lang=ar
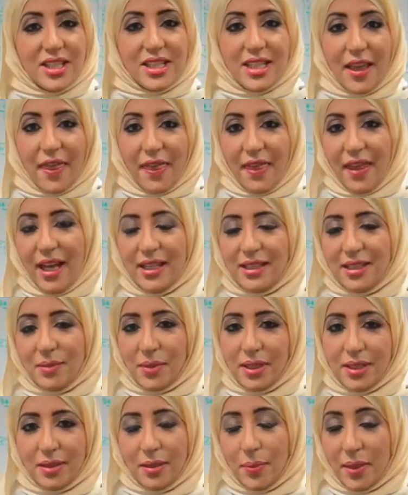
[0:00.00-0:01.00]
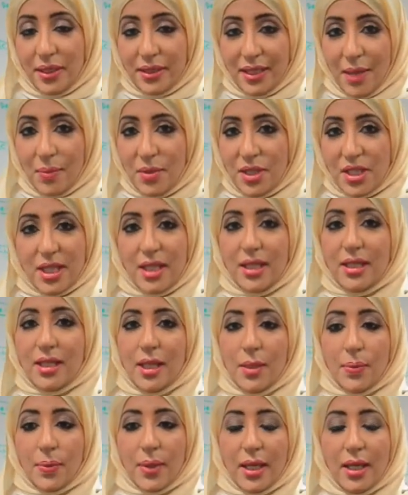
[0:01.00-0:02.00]
الجزء الثاني من برنامج
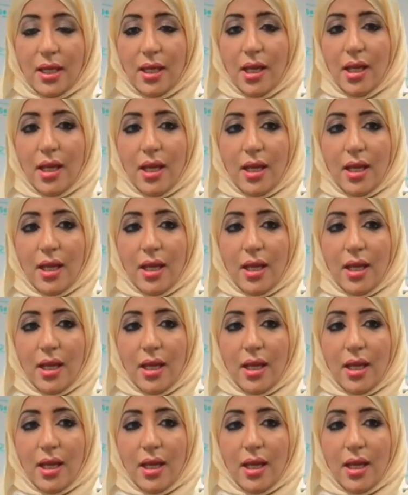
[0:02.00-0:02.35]
تدريبي